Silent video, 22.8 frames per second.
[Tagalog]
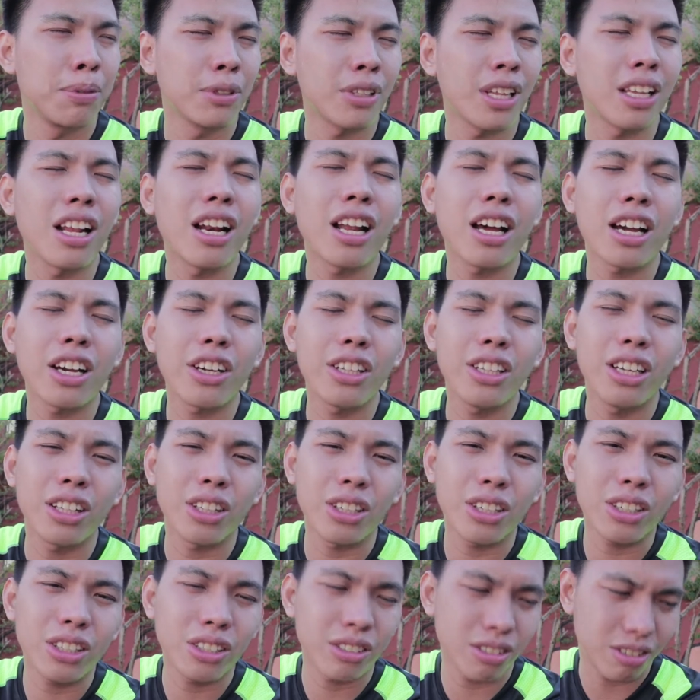Punta na lang kayo
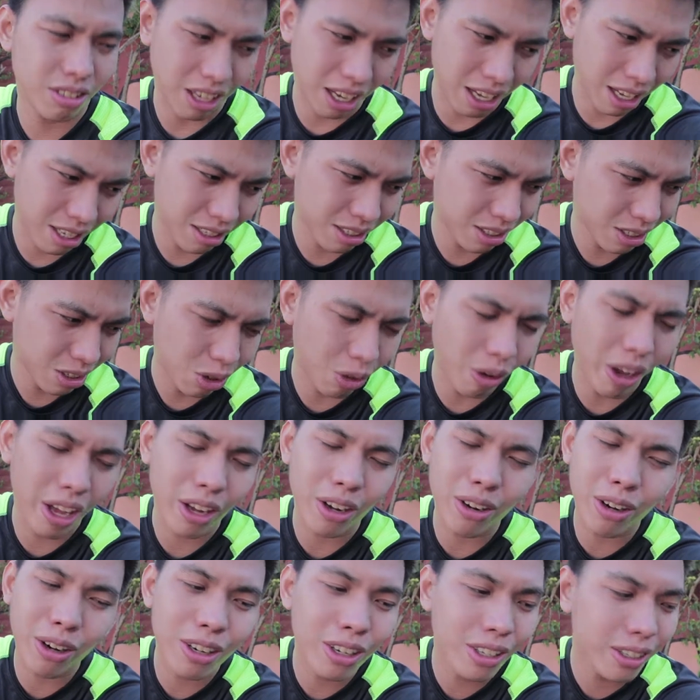dito. Ah,
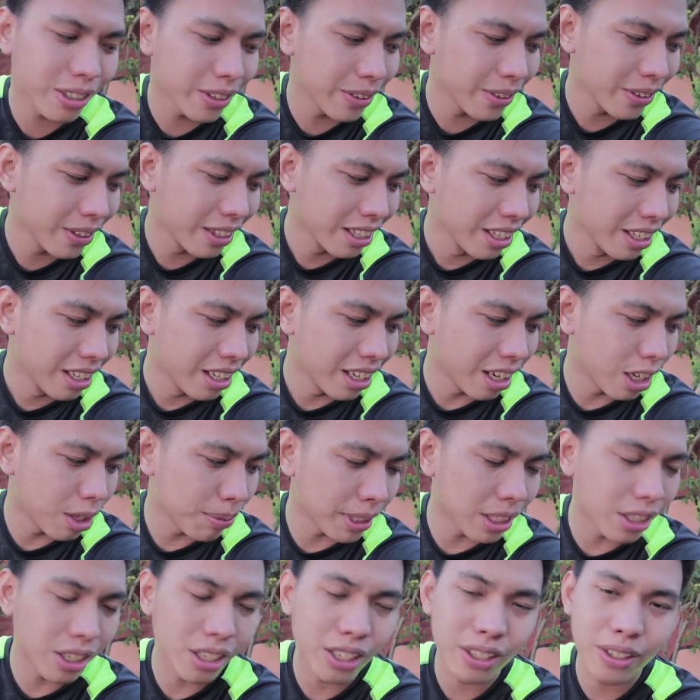Ano
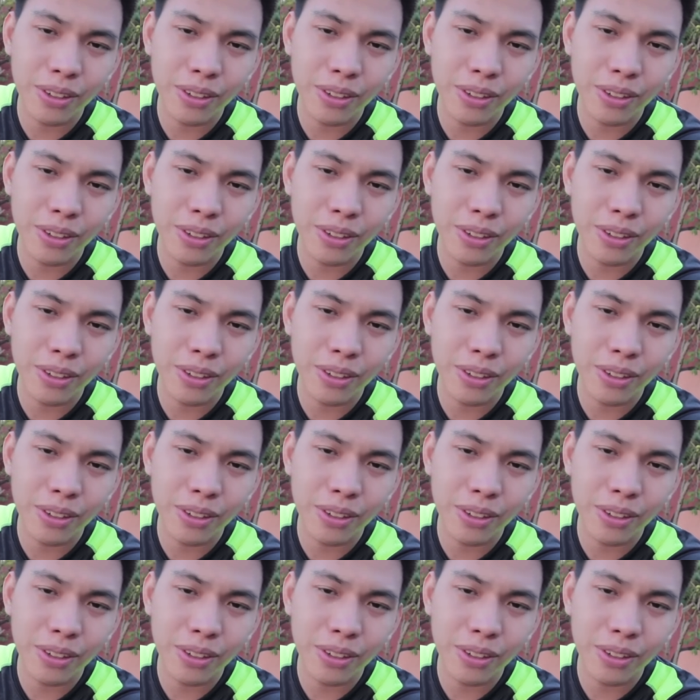ba to?